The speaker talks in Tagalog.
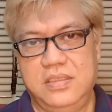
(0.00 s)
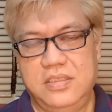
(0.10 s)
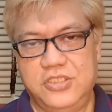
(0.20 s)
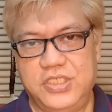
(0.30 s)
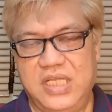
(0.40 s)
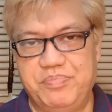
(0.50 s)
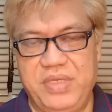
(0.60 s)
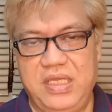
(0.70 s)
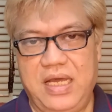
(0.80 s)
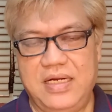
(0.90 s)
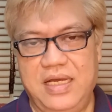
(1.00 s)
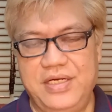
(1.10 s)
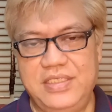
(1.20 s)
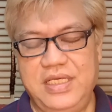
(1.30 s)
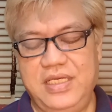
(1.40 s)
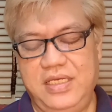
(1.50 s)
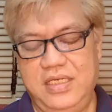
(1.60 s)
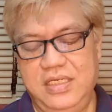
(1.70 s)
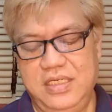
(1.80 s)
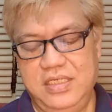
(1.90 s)
Sina PRRD,
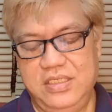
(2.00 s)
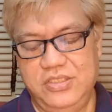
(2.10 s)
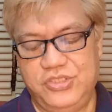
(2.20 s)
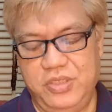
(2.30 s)
si